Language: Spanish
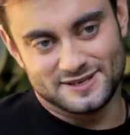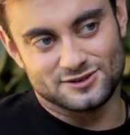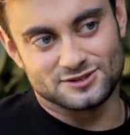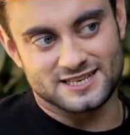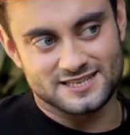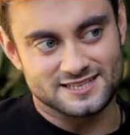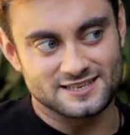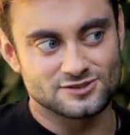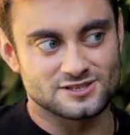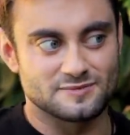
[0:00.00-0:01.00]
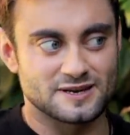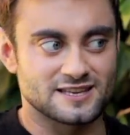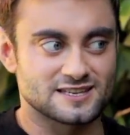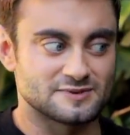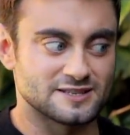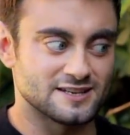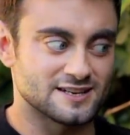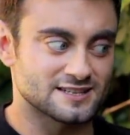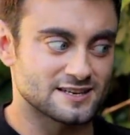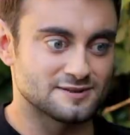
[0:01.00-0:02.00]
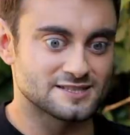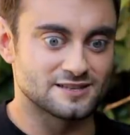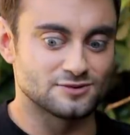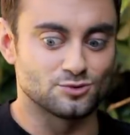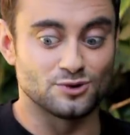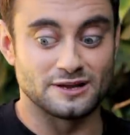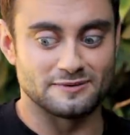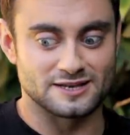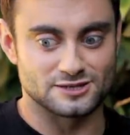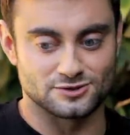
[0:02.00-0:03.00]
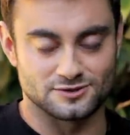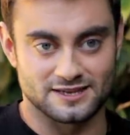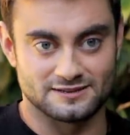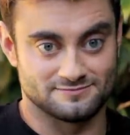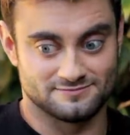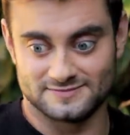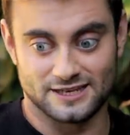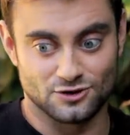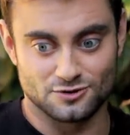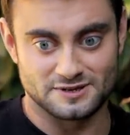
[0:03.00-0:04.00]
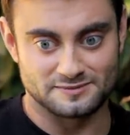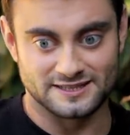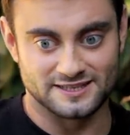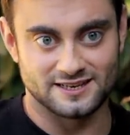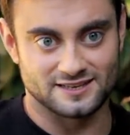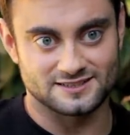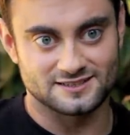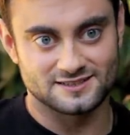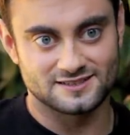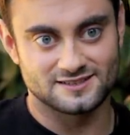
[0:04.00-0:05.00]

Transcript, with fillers: Pero tres años de pequeñas mentiras acaban siendo un universo de enormes mentiras.